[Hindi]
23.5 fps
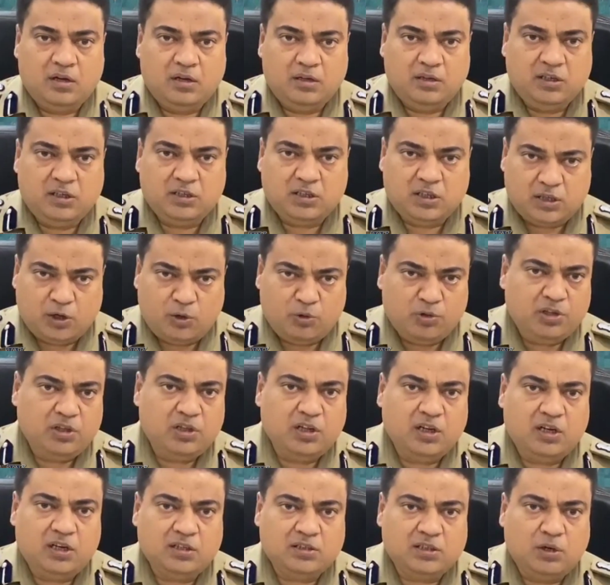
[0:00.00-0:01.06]
ये चेतावनी
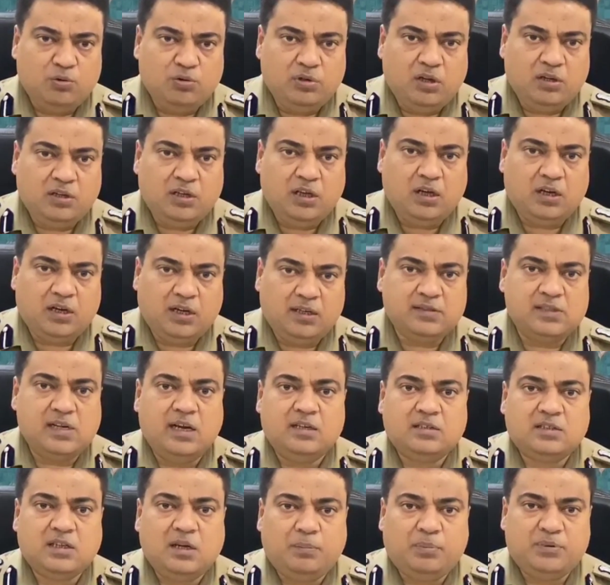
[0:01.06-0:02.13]
देना चाहूँगा कि अगर
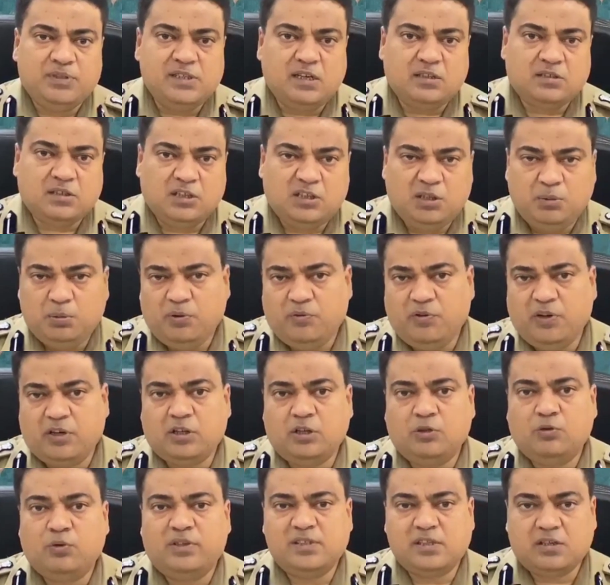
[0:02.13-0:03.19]
ऐसा प्रयास किसी भी
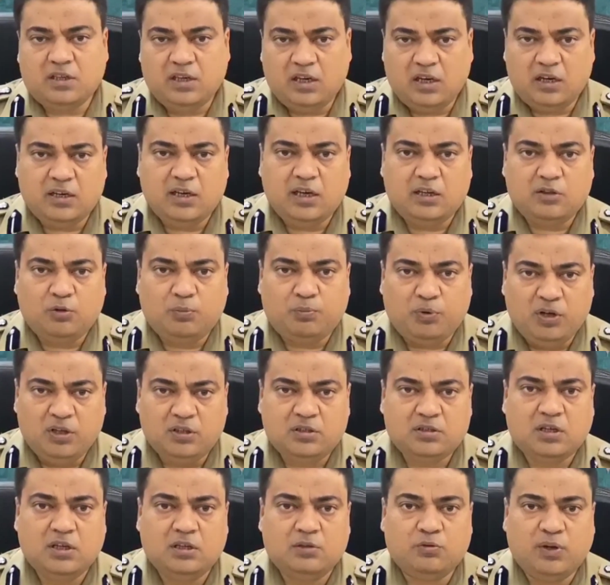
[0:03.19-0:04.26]
व्यक्ति द्वारा किया गया तो
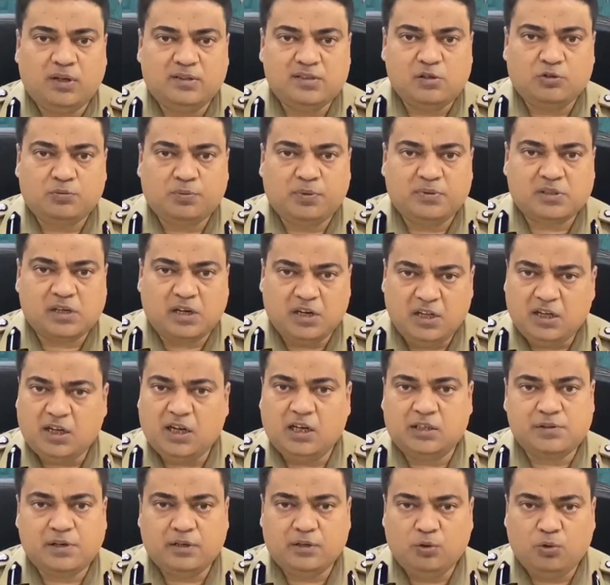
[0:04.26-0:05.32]
पुलिस के द्वारा उस पर कड़ी
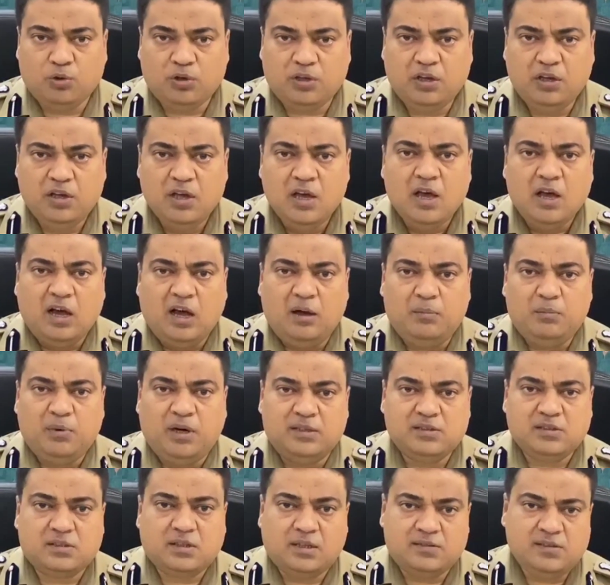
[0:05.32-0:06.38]
कार्रवाई होगी हम
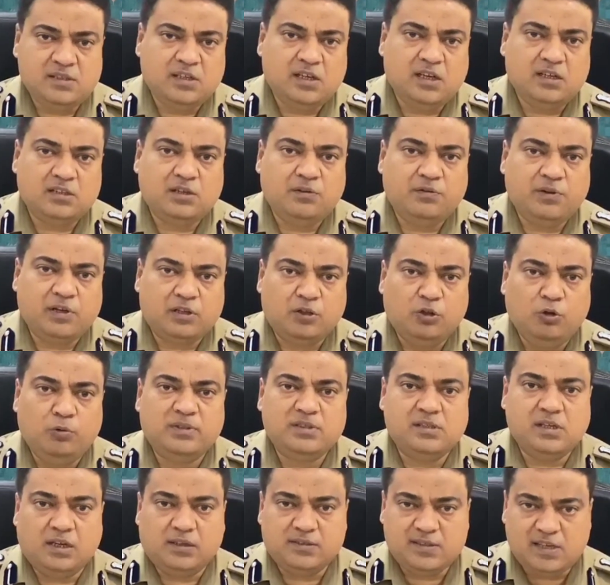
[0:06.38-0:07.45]
हर तरह से ऐसे व्यक्तियों
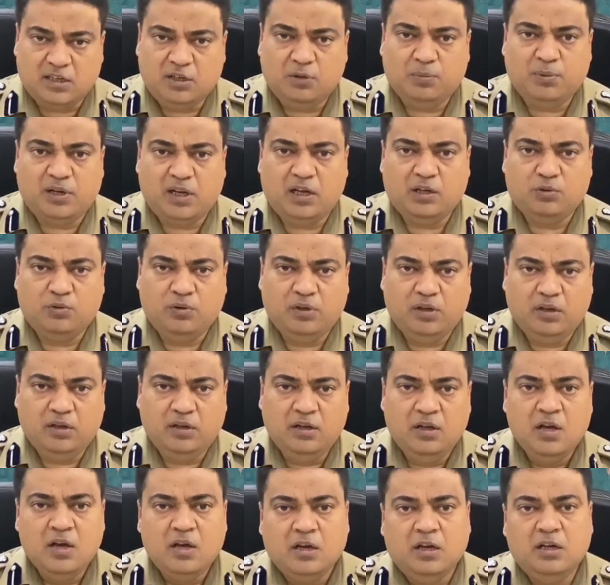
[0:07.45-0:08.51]
पर निगरानी बनाए हुए हैं
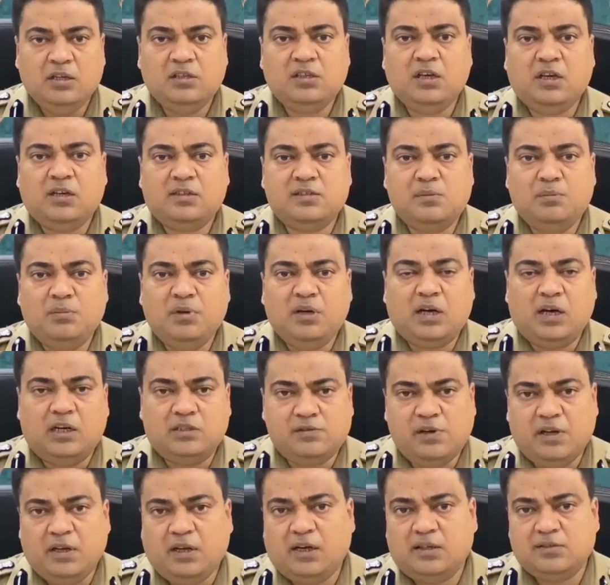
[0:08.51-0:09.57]
इसी क्रम में
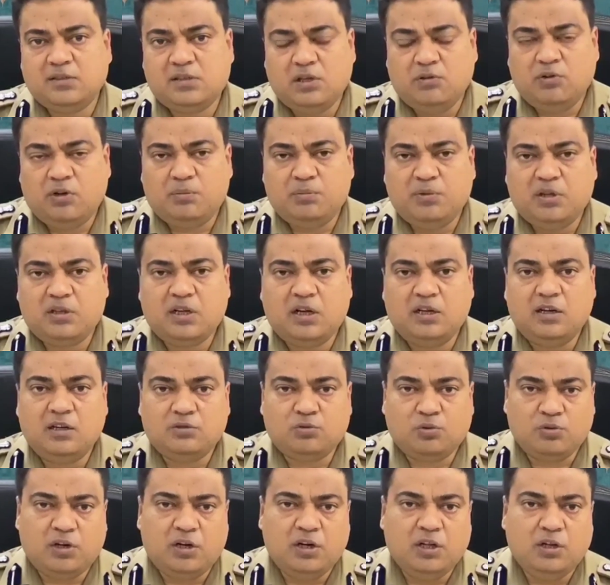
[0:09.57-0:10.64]
कार्रवाई करते हुए हमने थाना
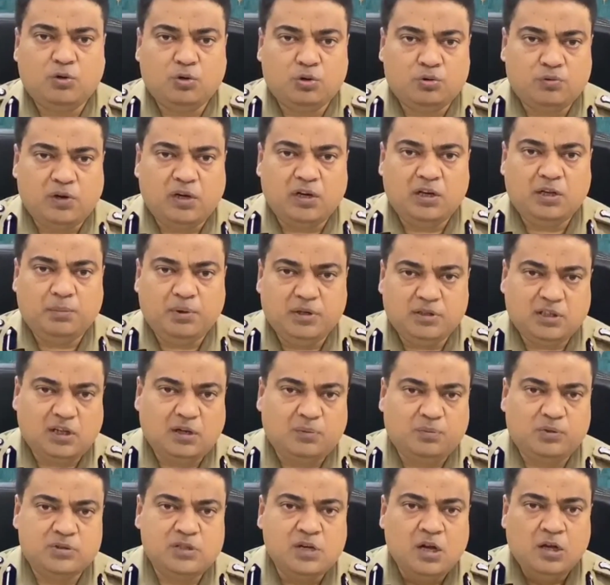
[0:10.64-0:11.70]
सुनगढ़ी कोतवाली
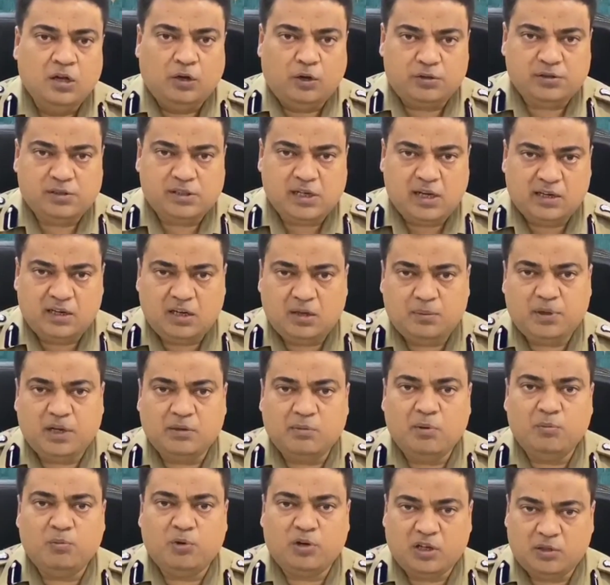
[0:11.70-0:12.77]
बीसलपुर और जहानाबाद
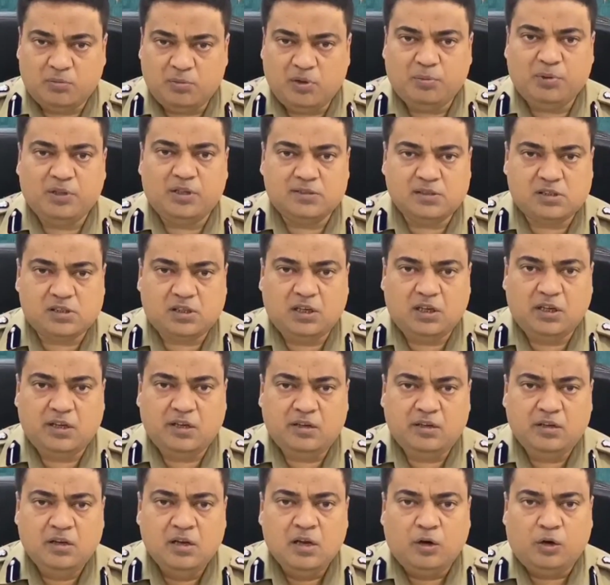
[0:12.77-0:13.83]
में मुकदमे भी दर्ज किए
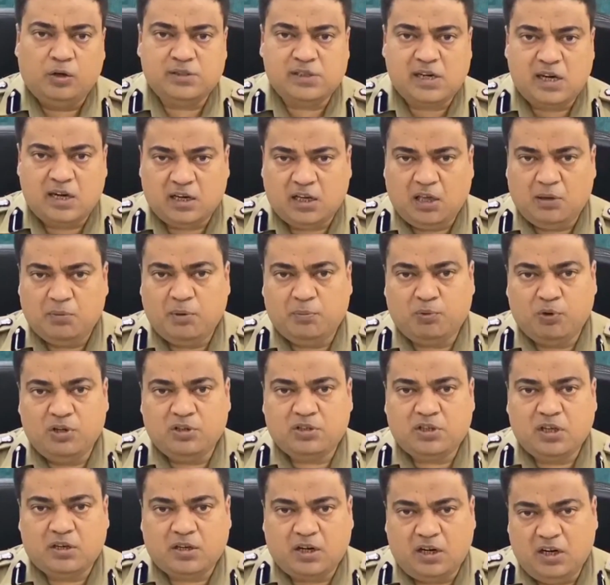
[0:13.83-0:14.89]
हैं और आगे भी
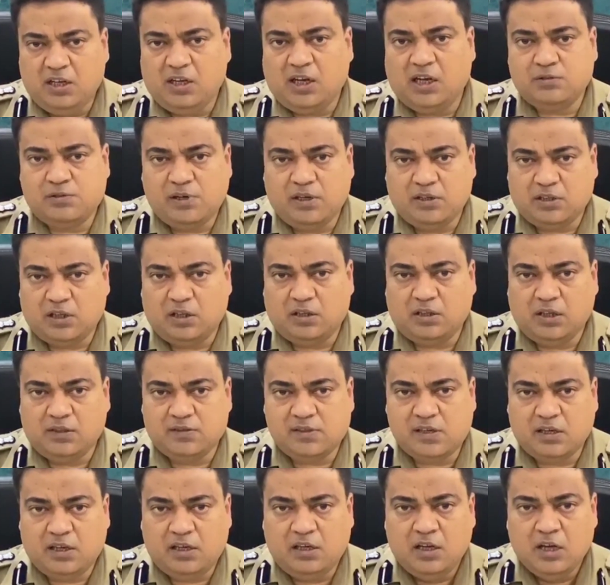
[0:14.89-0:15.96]
पुलिस की कड़ी कार्रवाई चलती
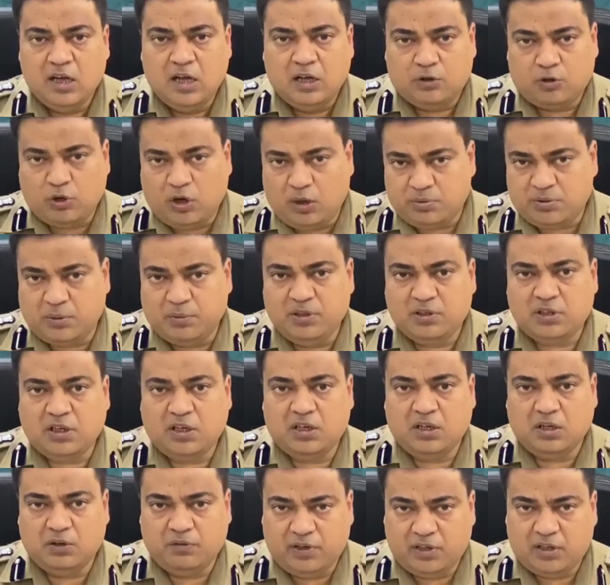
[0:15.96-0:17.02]
रहेगी तो आप सभी
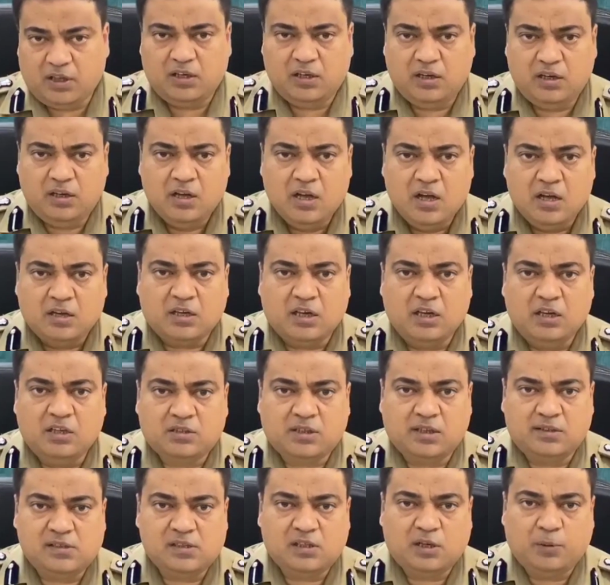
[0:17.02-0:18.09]
से निवेदन है कि
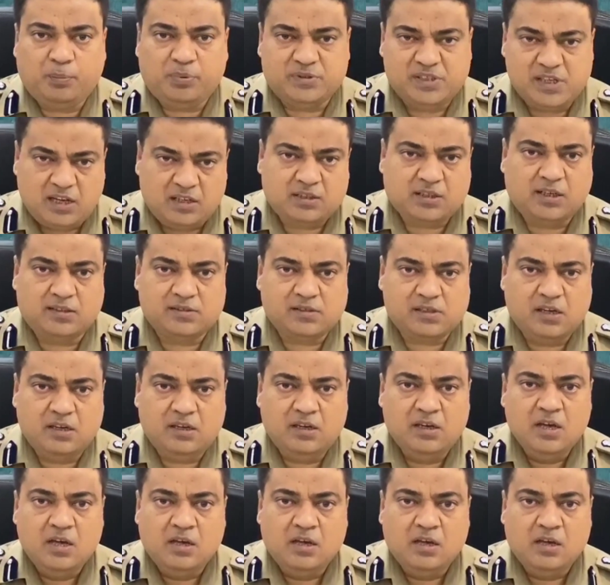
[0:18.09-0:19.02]
इस तरह के प्रयास करके